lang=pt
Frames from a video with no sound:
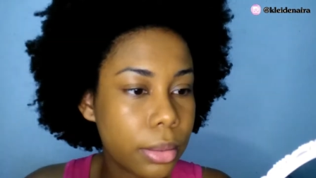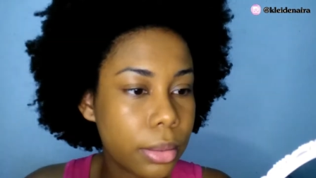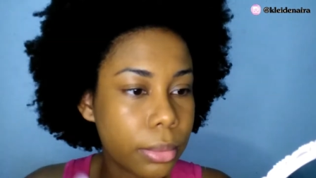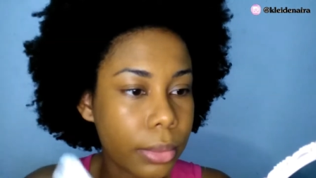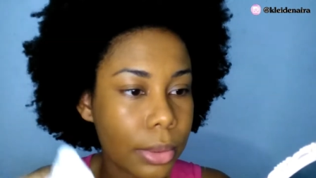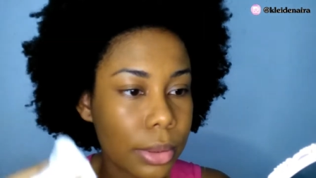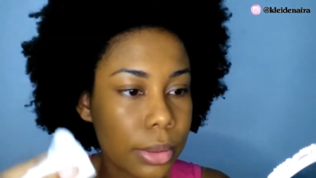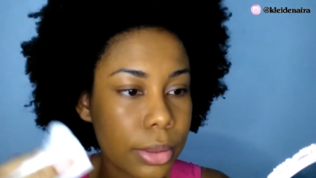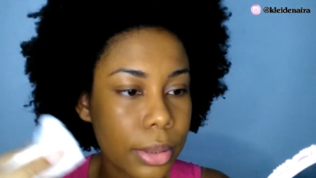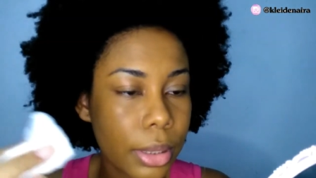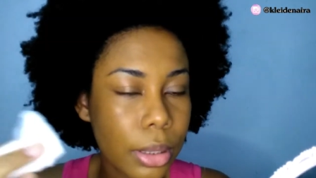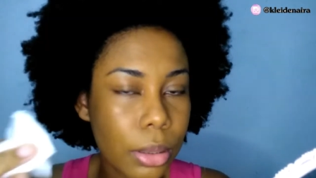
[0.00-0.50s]

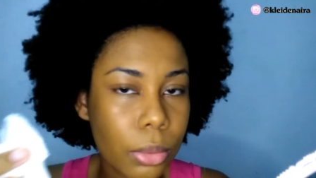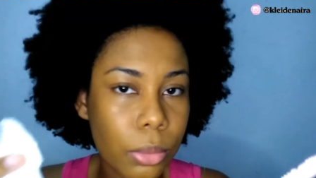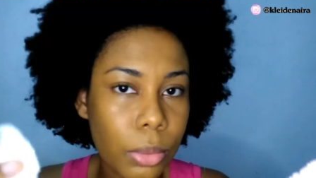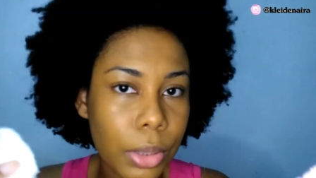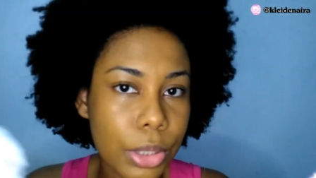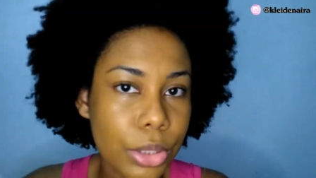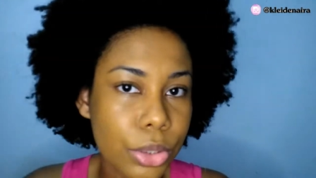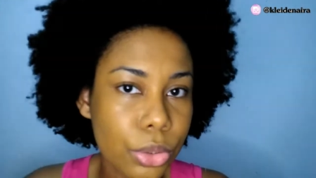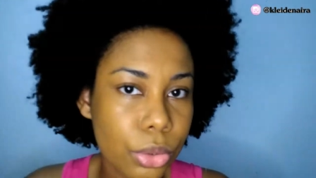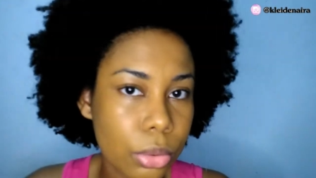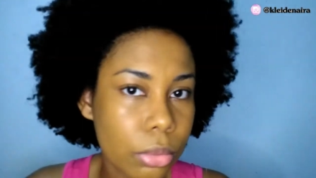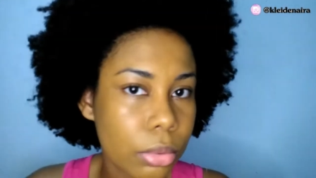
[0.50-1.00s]
Então,
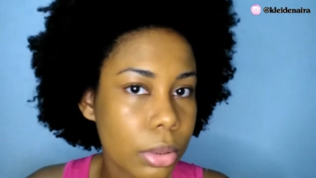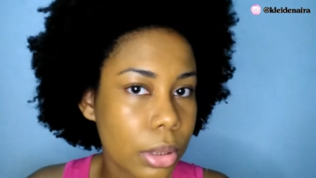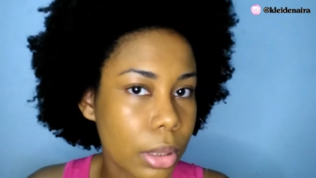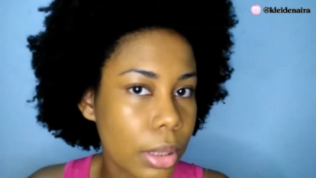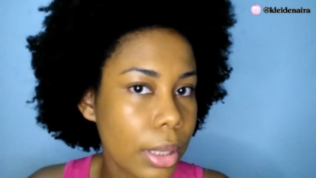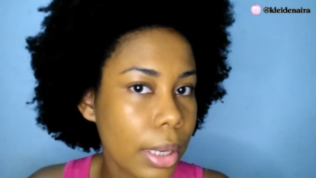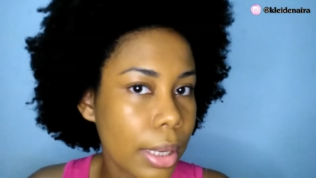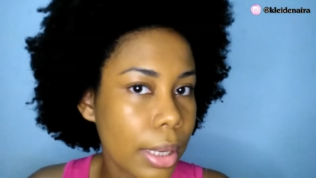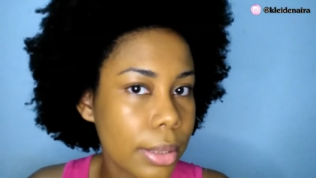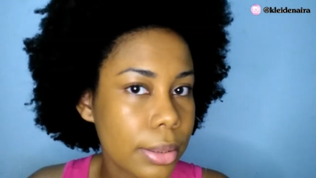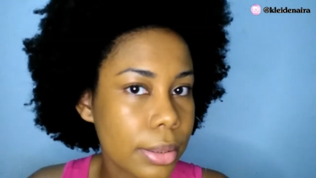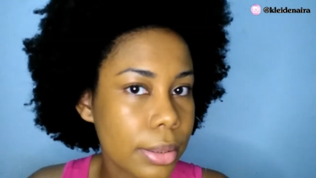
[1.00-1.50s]
acho
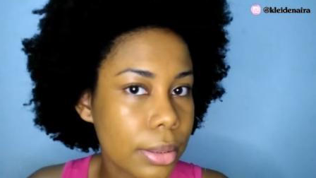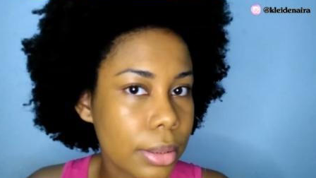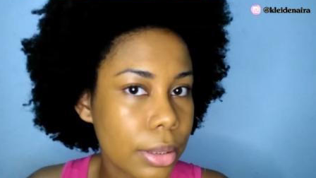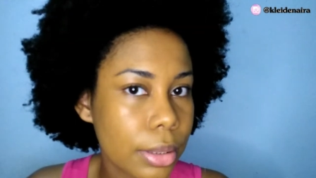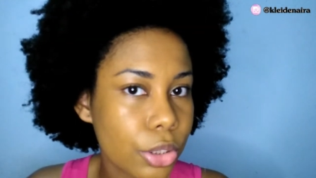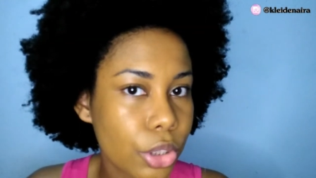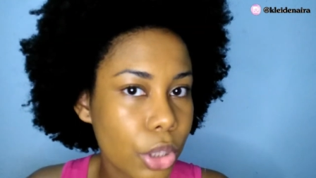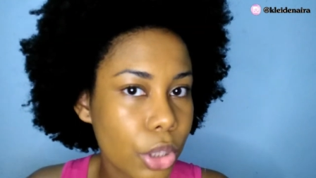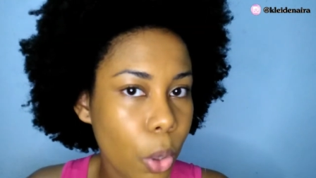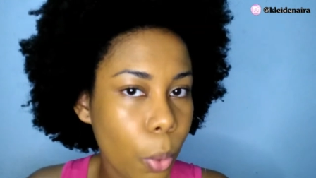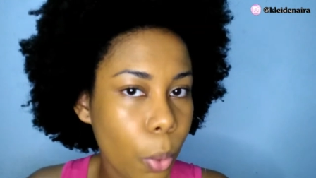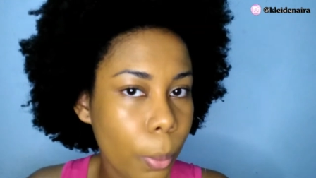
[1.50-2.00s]
que é
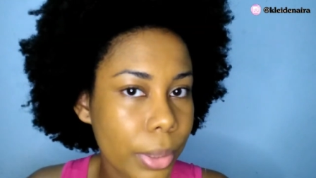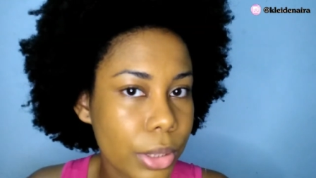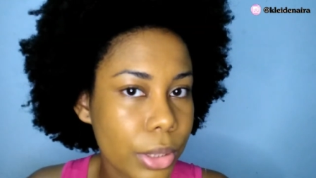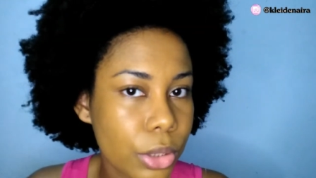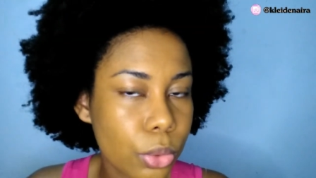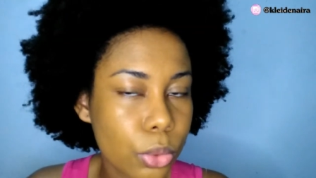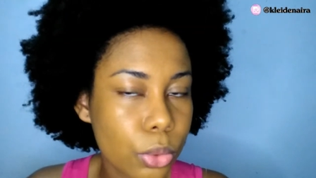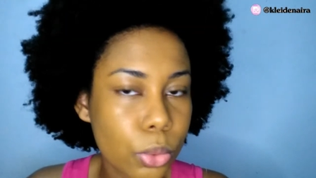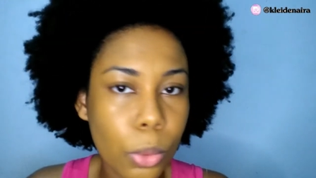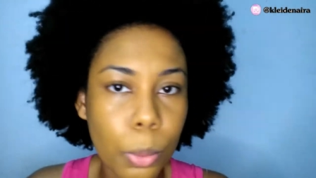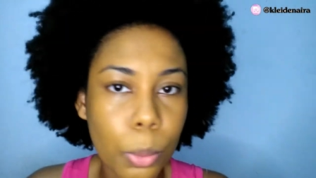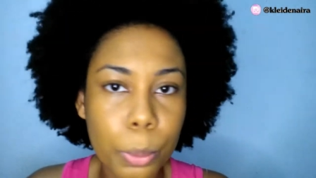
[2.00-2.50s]
resistente
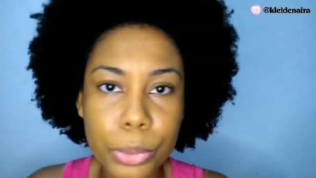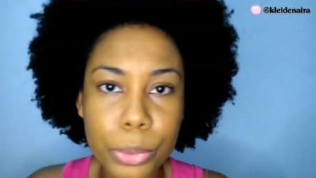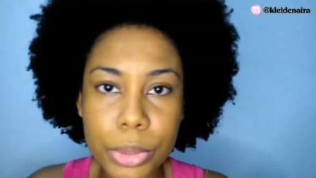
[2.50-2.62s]
realmente ao suor,